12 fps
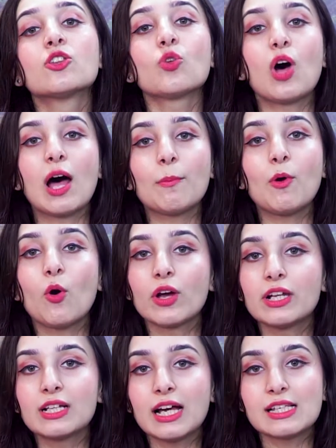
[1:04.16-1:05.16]
तो आप
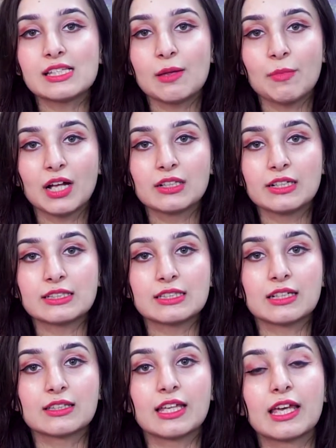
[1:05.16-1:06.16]
ऑयल का इस्तेमाल कर
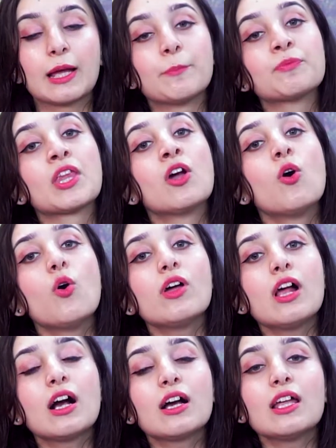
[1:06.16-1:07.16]
सकते हैं और
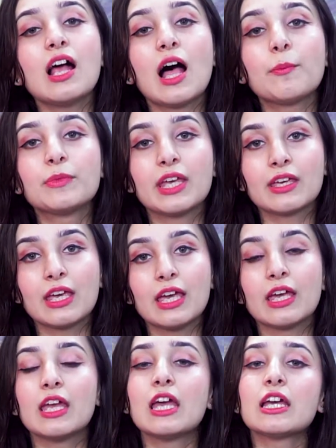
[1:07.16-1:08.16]
अगर आप
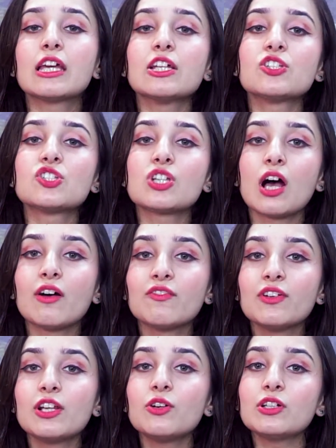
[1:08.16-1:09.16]
देखें कि
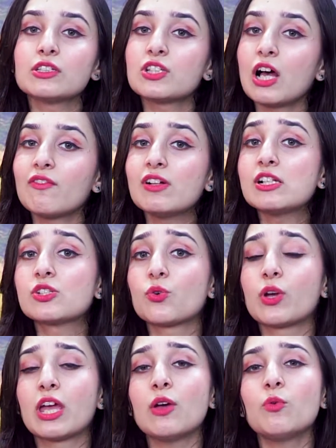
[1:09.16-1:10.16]
चावल चावल
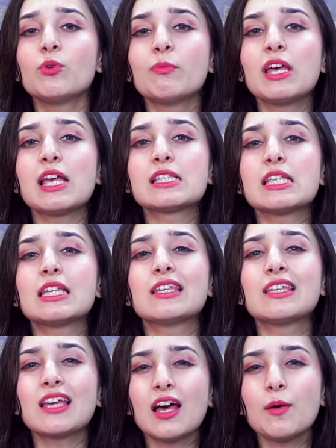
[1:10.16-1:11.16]
जो हैं उनमें ऐसी
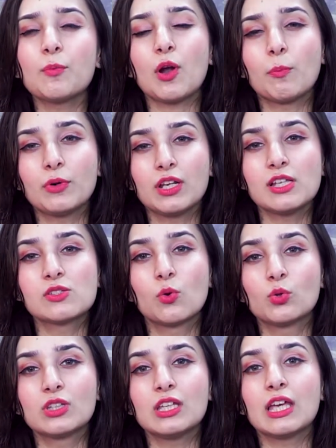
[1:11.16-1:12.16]
क्या प्रॉपर्टीज़
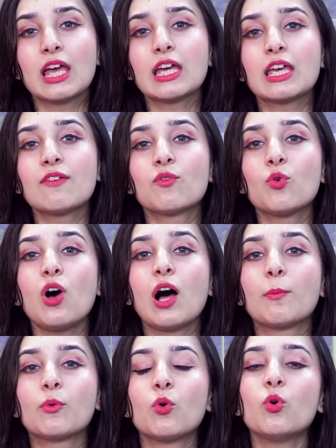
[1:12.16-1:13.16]
होती हैं कि वो
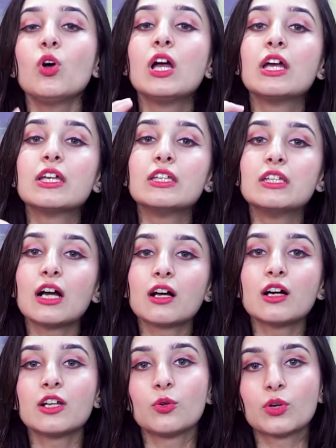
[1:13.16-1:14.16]
आपको
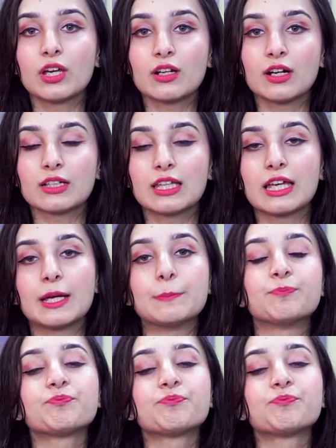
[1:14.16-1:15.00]
यंगर लुकिंग रखते हैं